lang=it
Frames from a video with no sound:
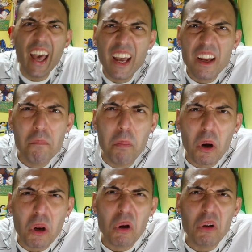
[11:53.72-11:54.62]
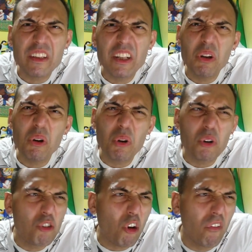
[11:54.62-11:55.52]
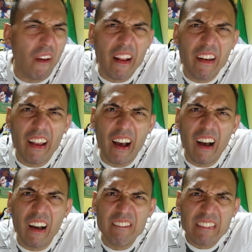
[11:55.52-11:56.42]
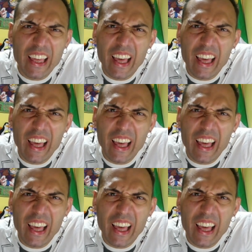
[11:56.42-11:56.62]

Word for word: Il borgo di loro ciofenna? Ok?